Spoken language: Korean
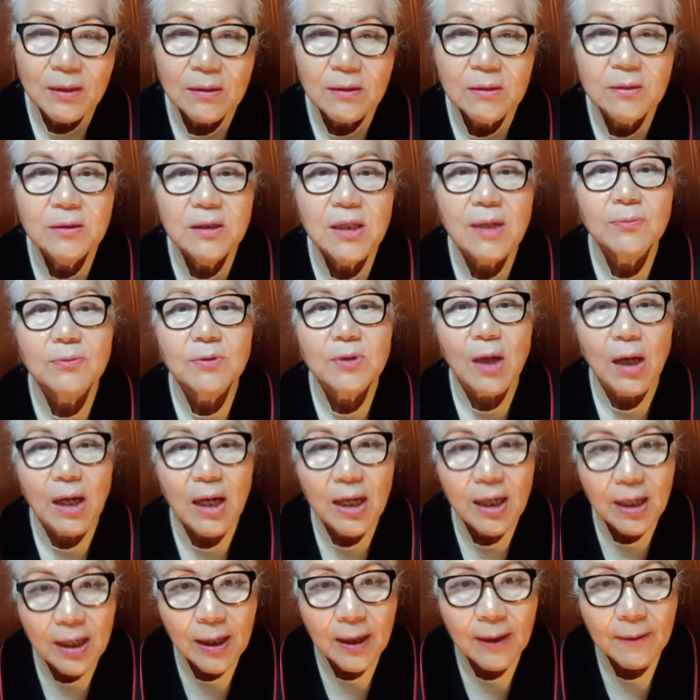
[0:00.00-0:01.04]
그때부터
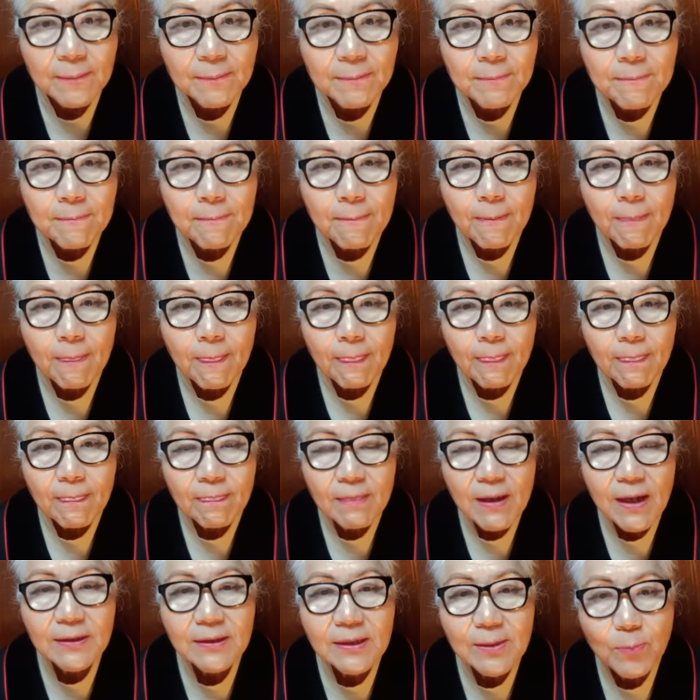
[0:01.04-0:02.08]
아
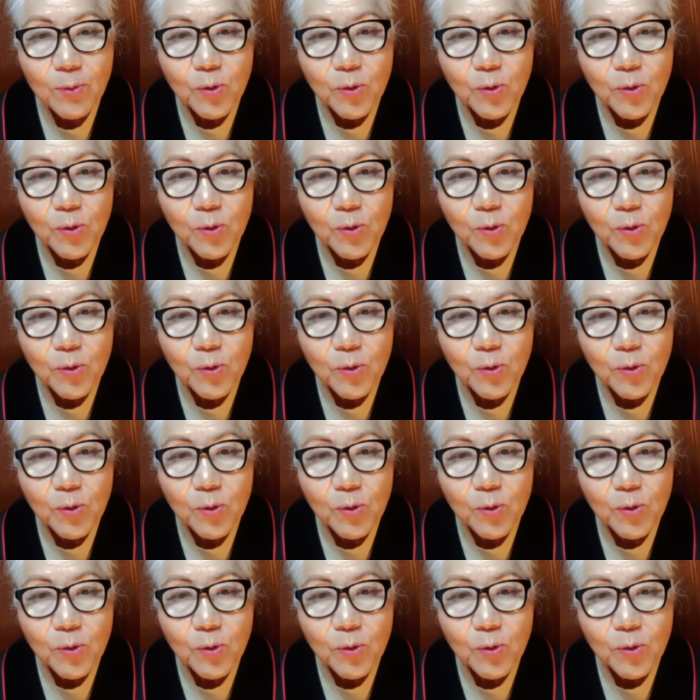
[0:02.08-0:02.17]
나한테